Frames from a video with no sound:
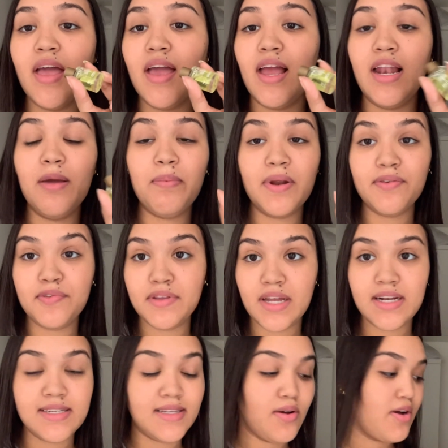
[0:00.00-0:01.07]
Ele é pra
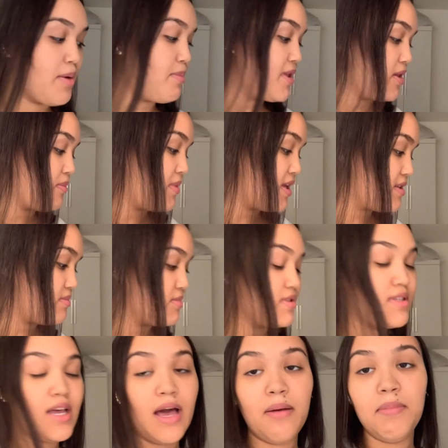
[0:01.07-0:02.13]
finalizar o cabelo mesmo,
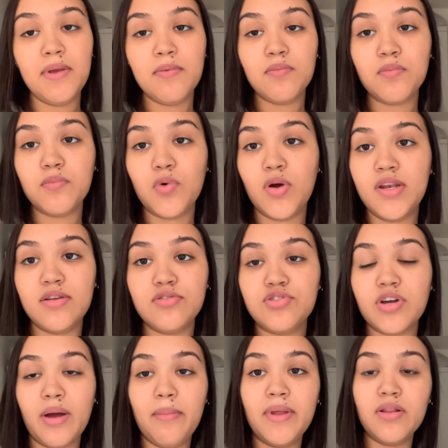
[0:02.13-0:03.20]
sabe? Um olhinho de
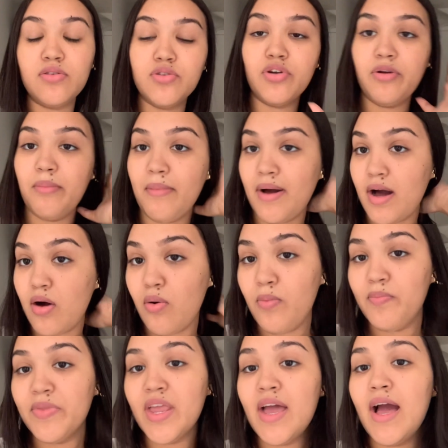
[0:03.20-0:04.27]
cabelo
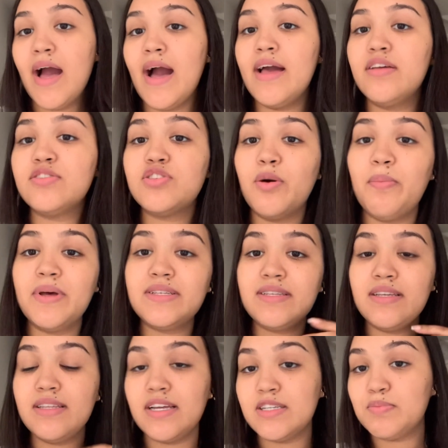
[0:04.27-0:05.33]
normal. Aí eu só
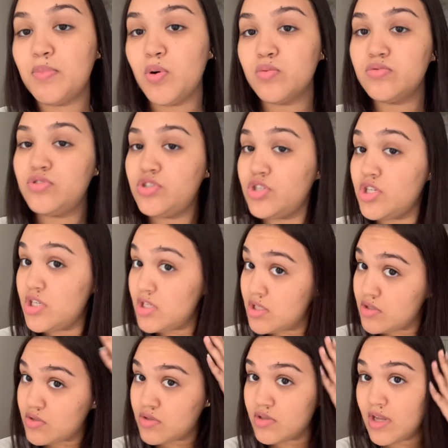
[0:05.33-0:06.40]
passei nas
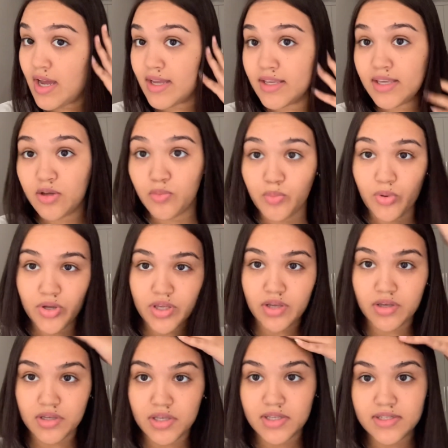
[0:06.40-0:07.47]
pontinhas, aqui um
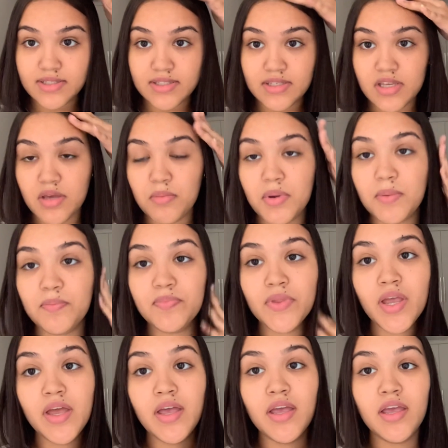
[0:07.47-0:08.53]
pouquinho aqui em cima.
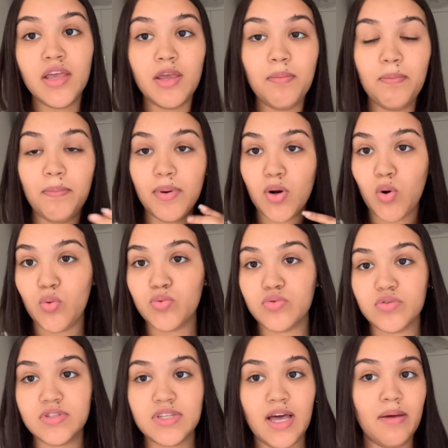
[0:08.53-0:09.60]
E pronto,
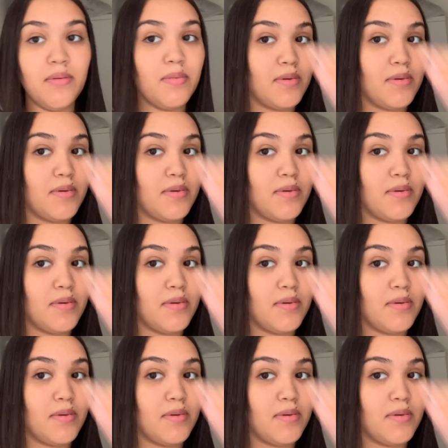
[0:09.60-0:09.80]
sabe?